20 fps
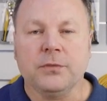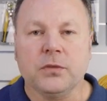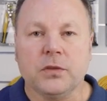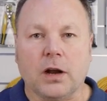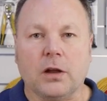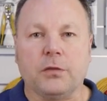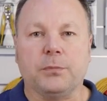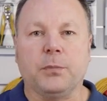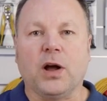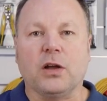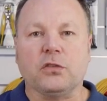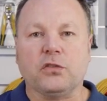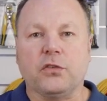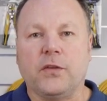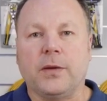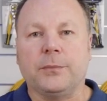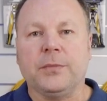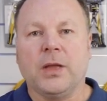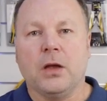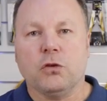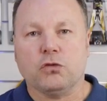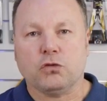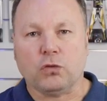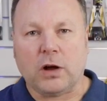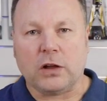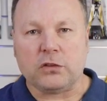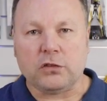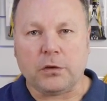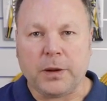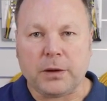Teraz pokażę Wam
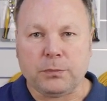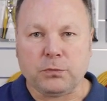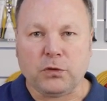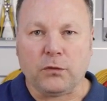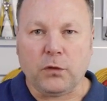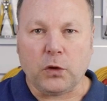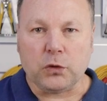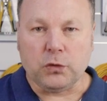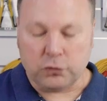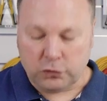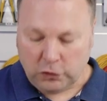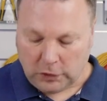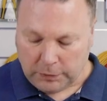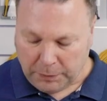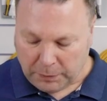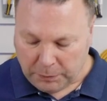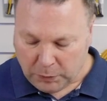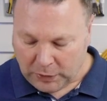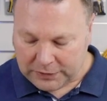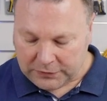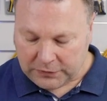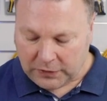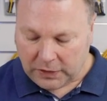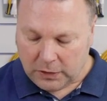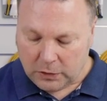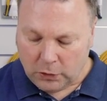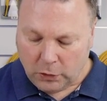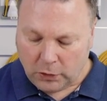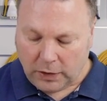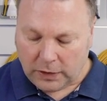szukacze par przewodów, czyli
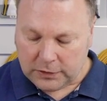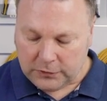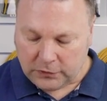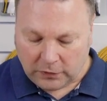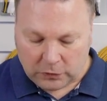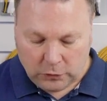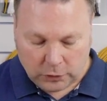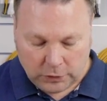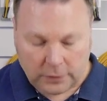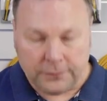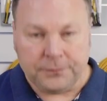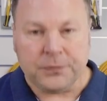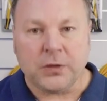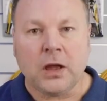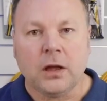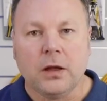popularne lokalizatory.